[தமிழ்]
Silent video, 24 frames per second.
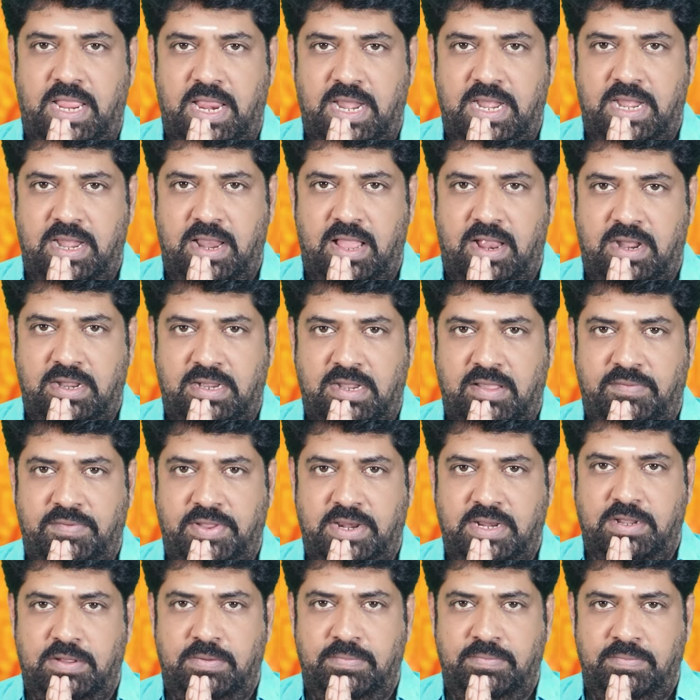என்
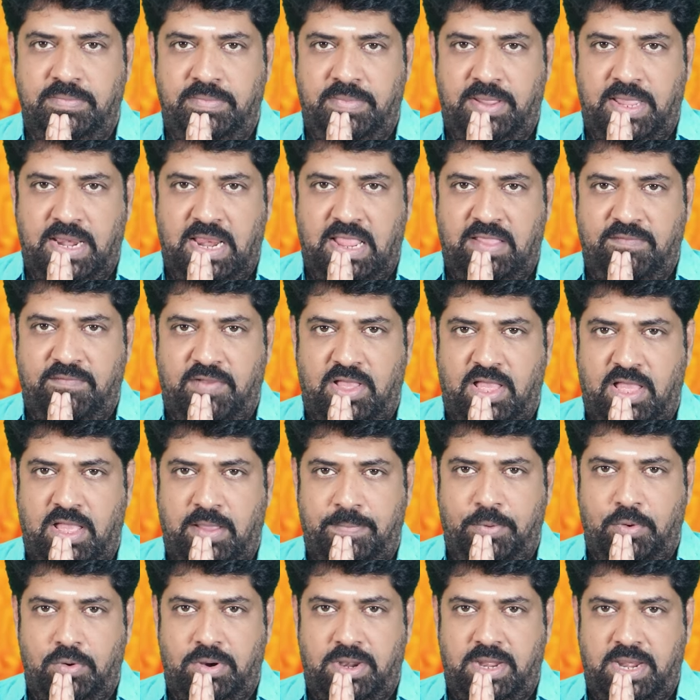நாட்டவர்க்கும் இறைவா
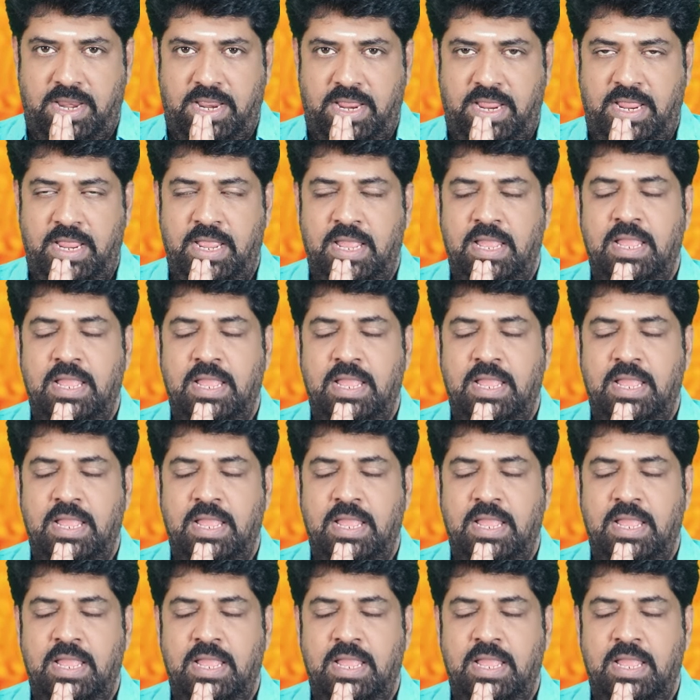போற்றி